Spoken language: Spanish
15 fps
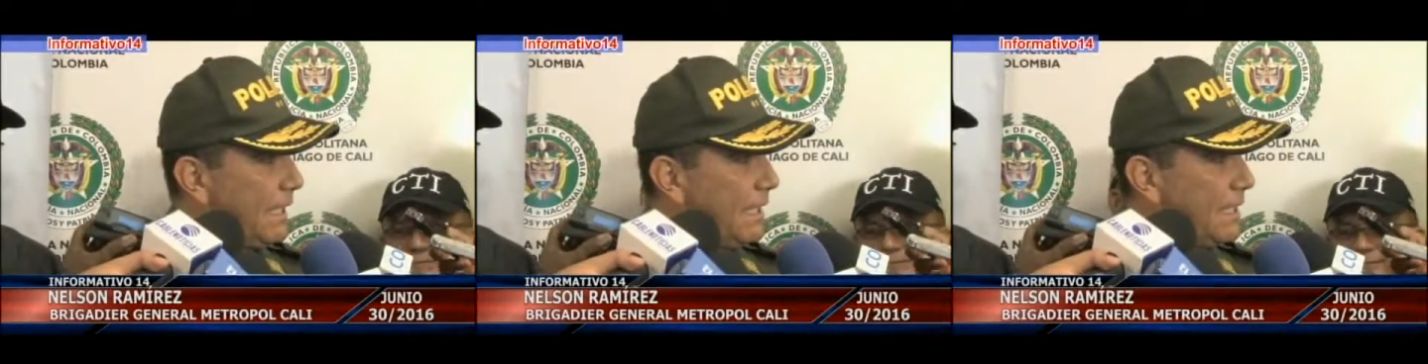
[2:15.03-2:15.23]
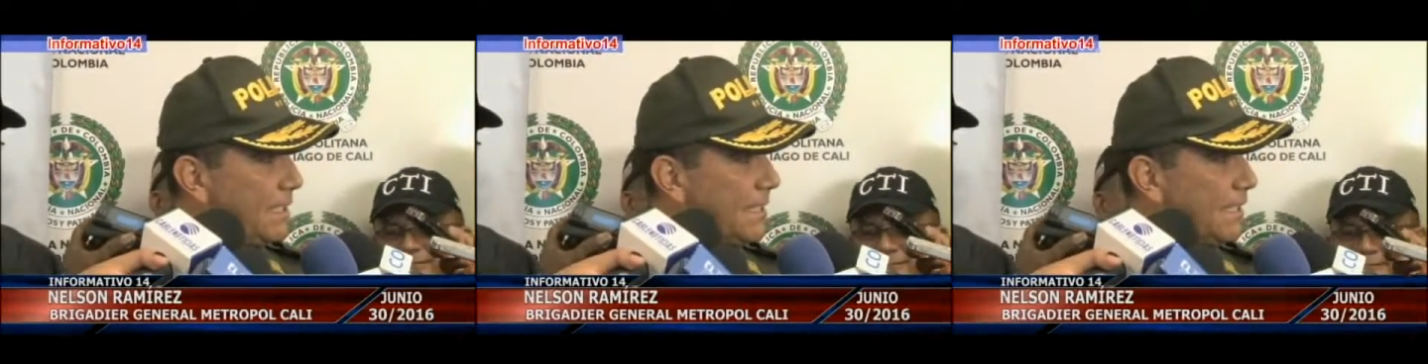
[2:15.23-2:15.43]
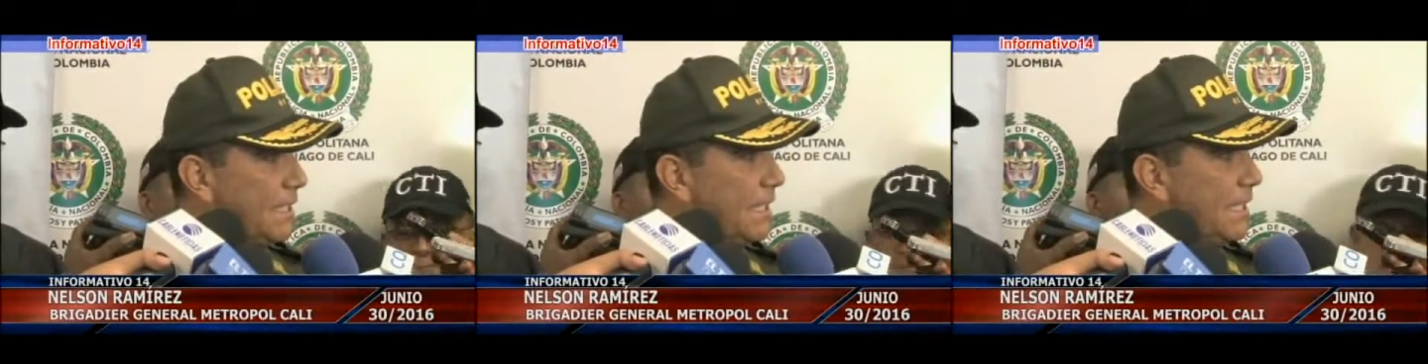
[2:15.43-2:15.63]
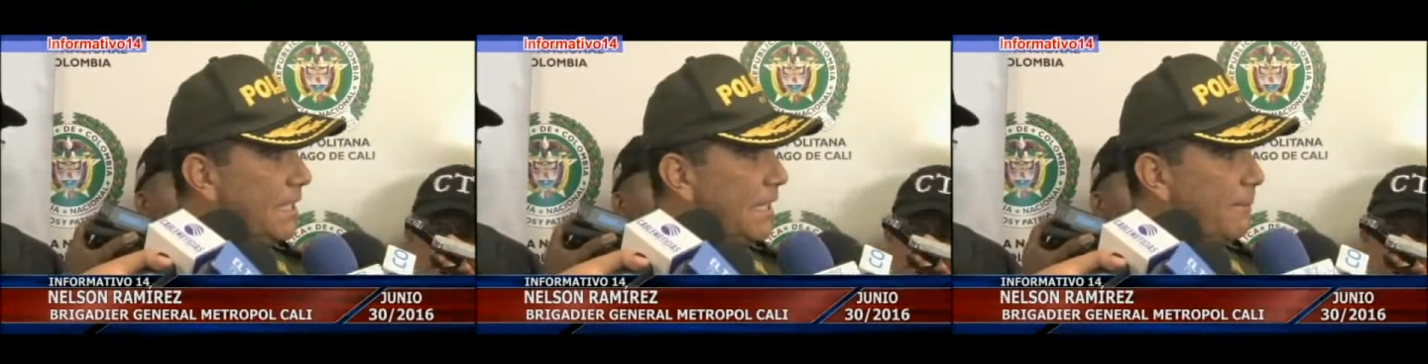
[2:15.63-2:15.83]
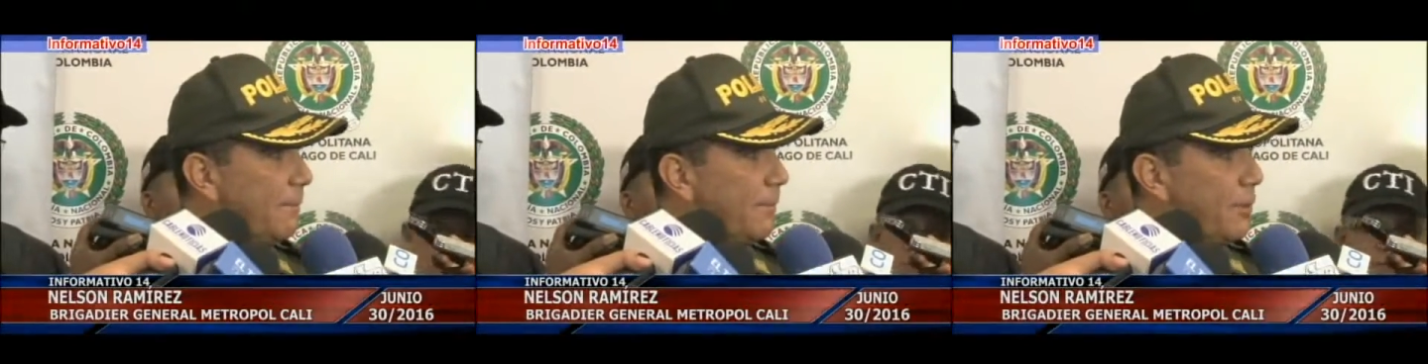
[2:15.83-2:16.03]
del CTI
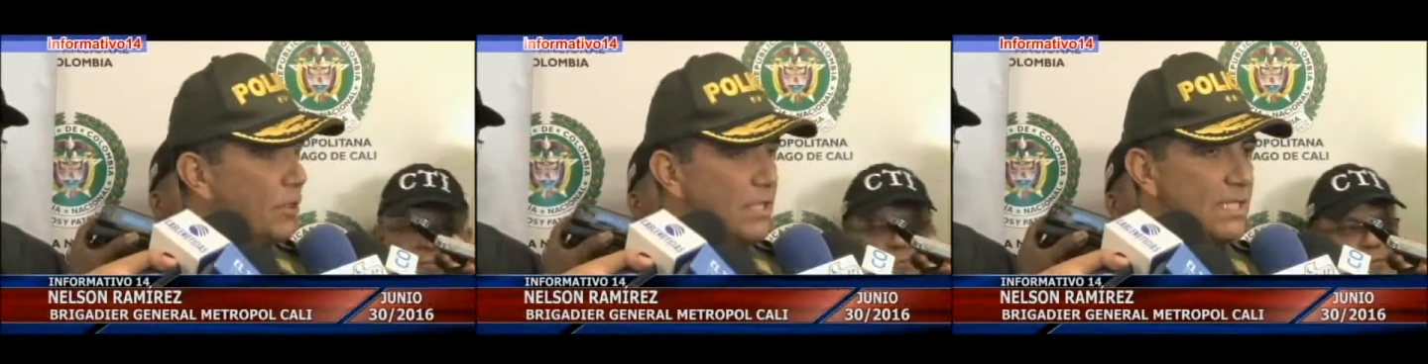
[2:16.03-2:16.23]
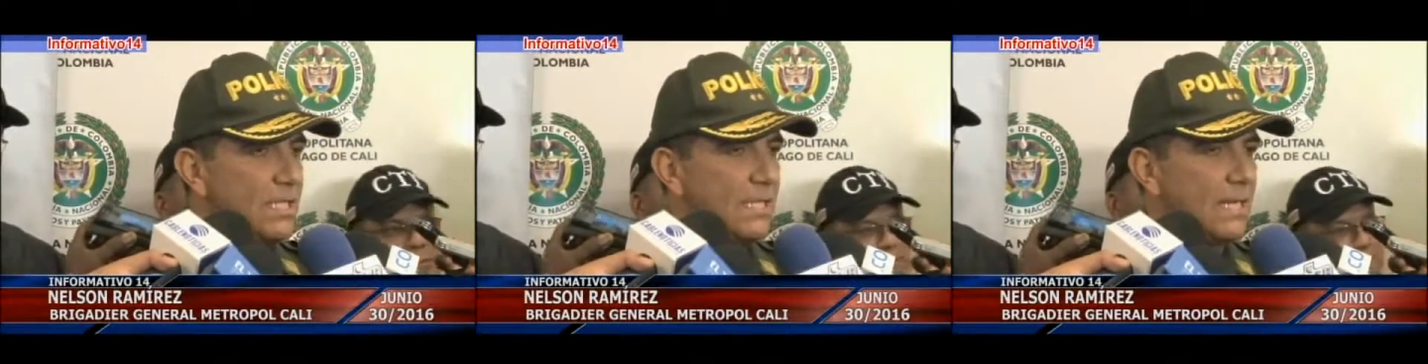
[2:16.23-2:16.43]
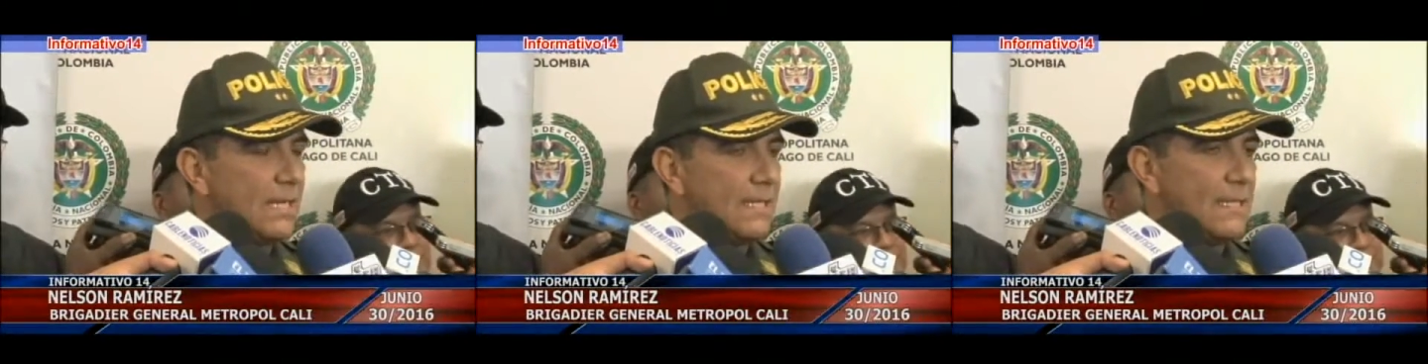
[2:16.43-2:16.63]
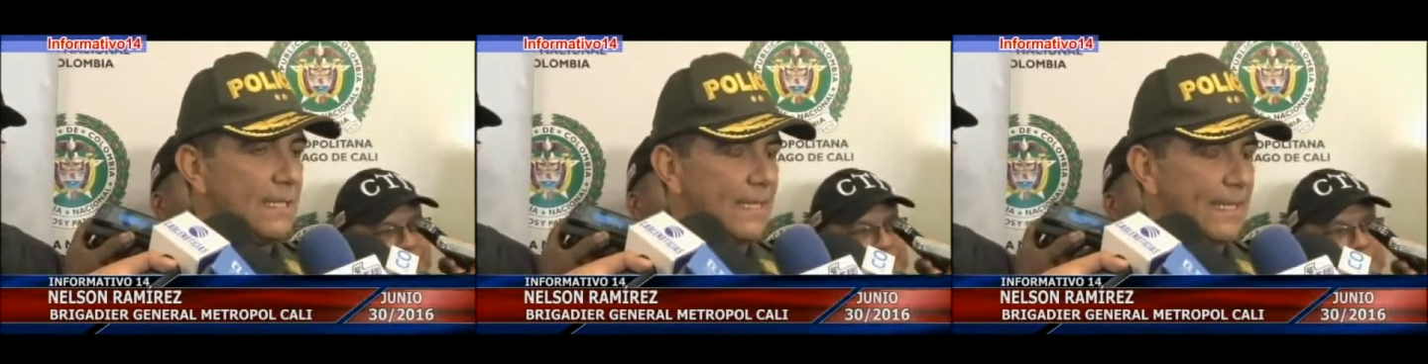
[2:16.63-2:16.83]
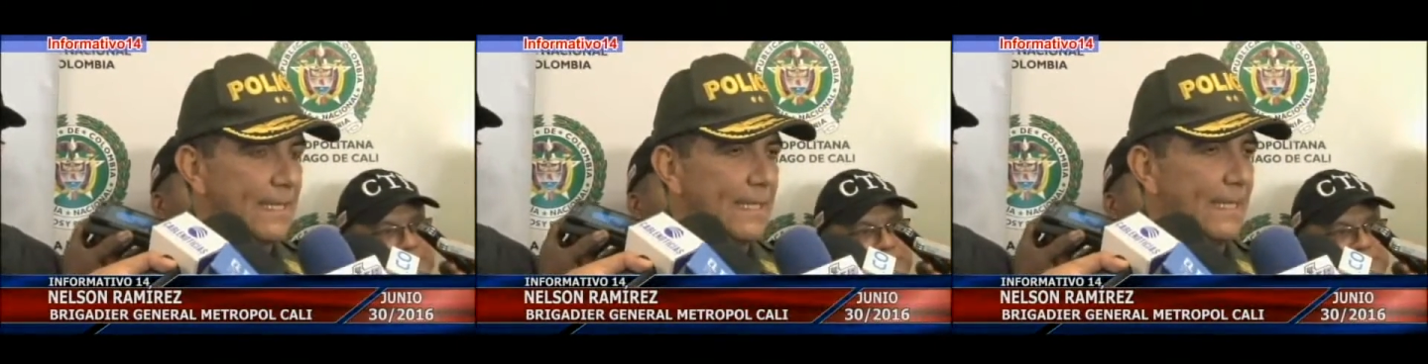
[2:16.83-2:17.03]
la policía,
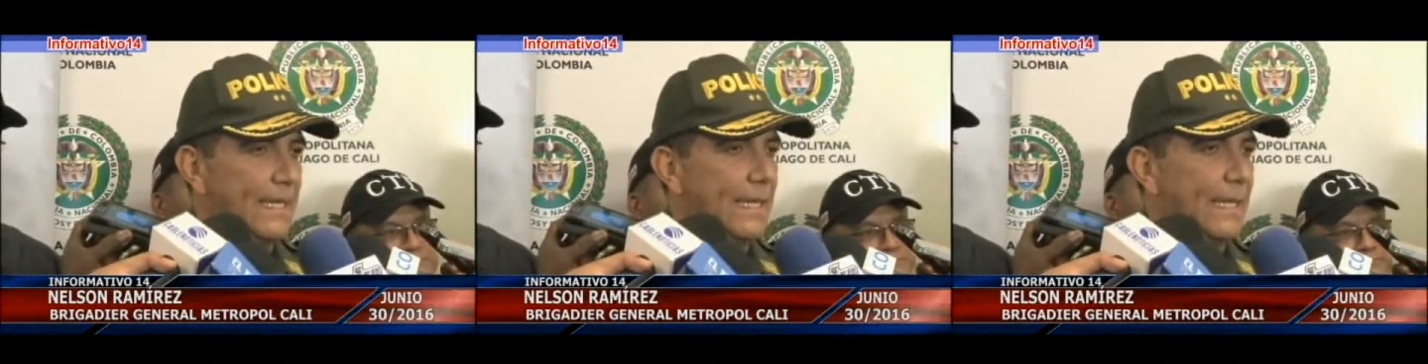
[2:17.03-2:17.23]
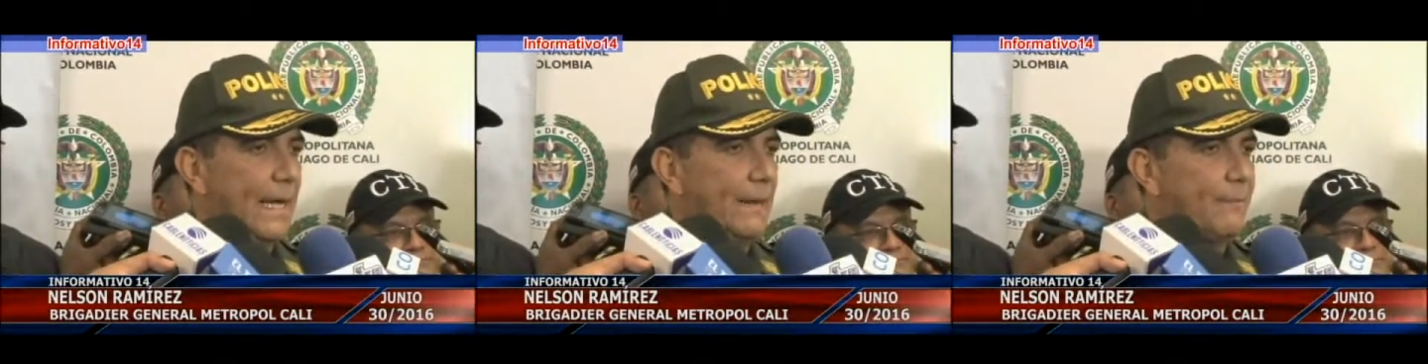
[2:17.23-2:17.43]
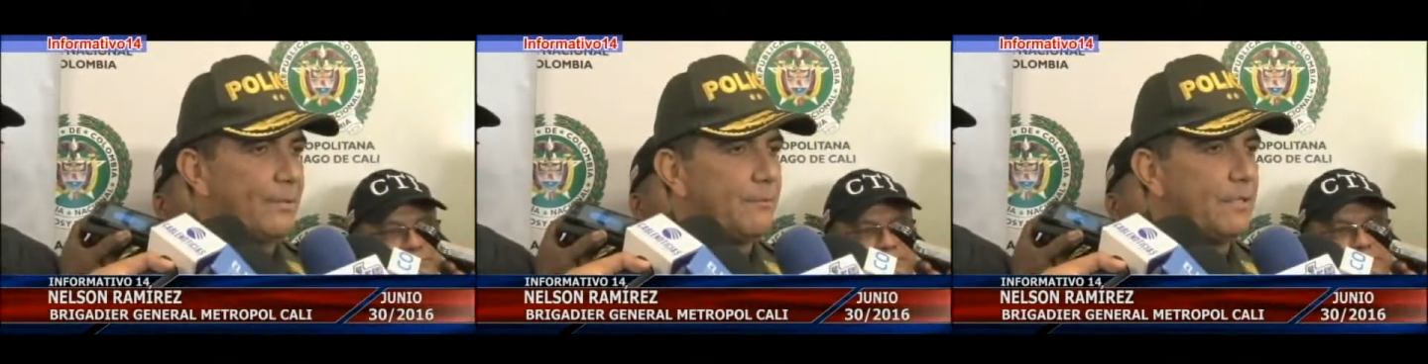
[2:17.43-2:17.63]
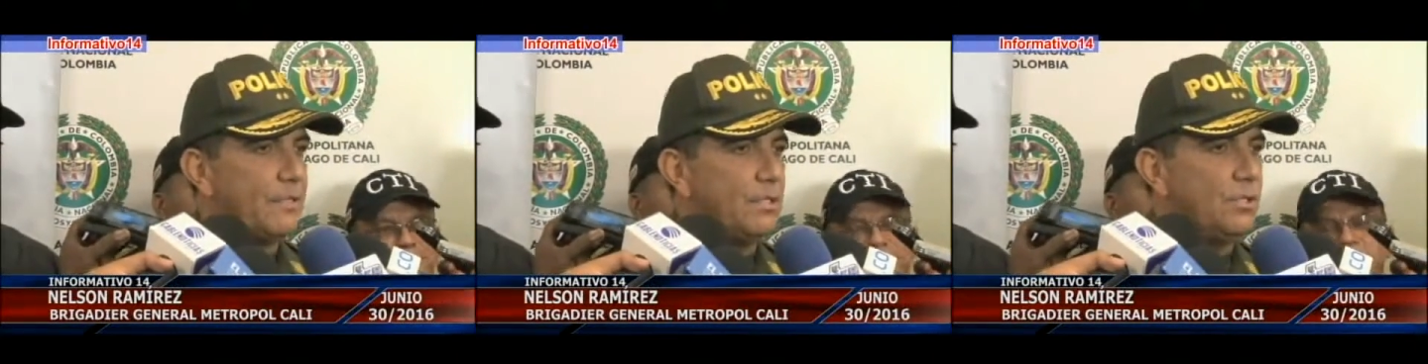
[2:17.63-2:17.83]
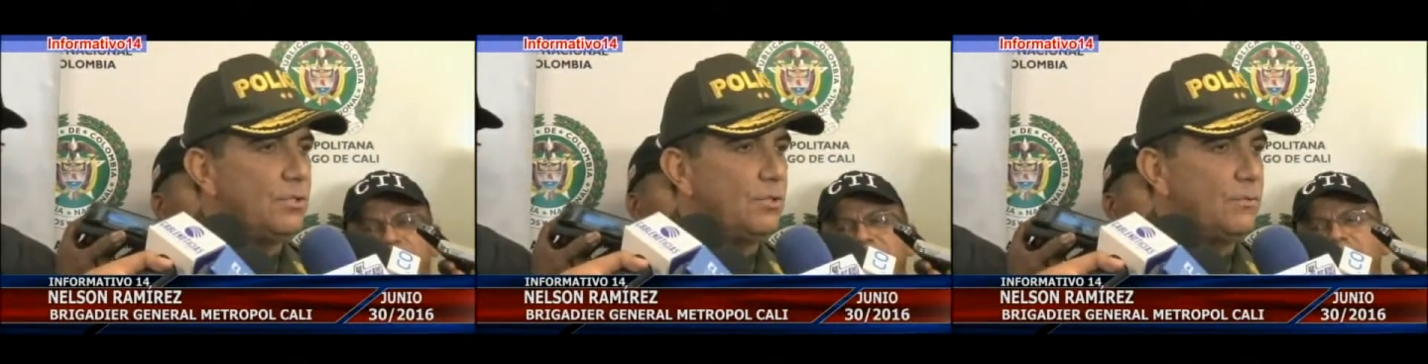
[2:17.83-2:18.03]
que ha
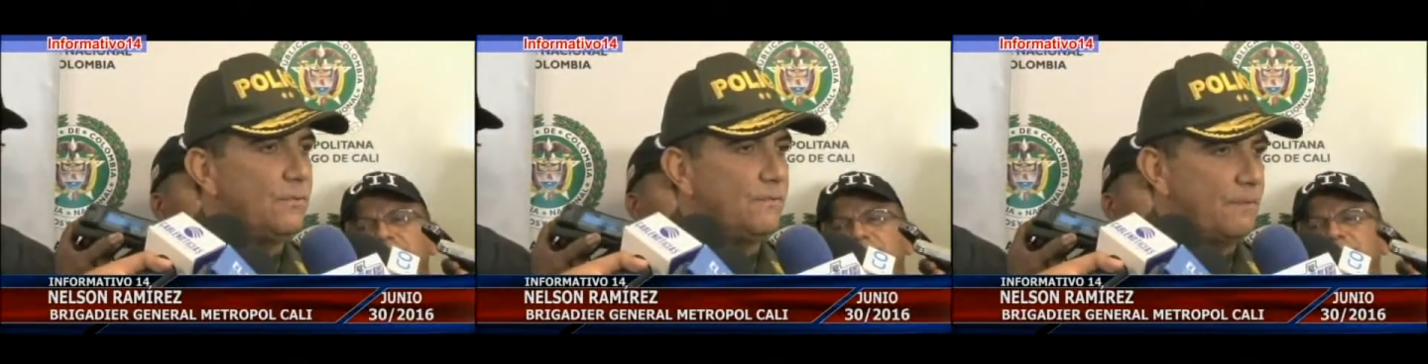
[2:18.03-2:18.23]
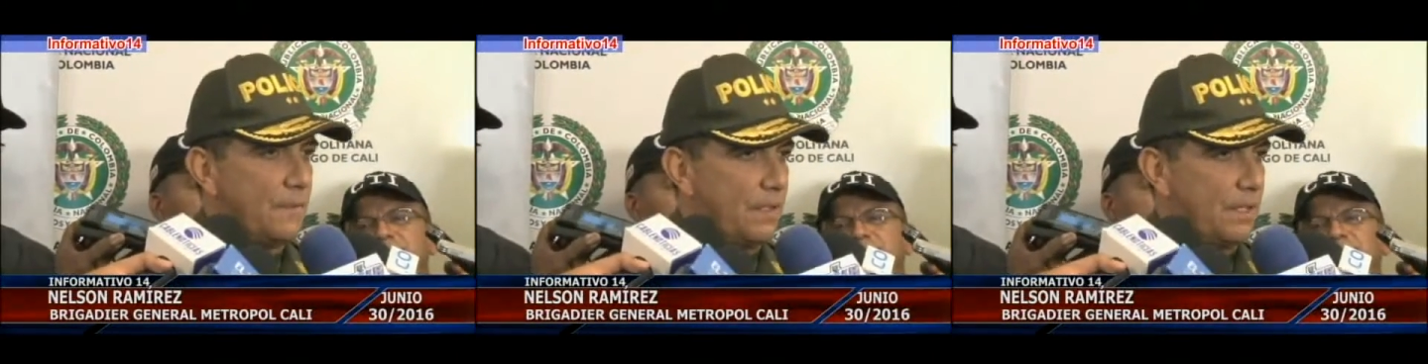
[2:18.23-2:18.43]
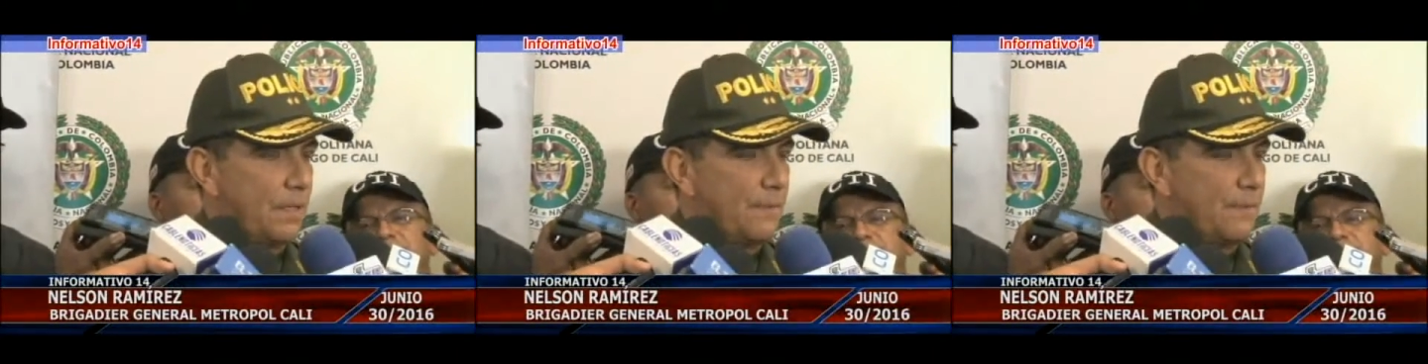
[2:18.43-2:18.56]
permitido eh,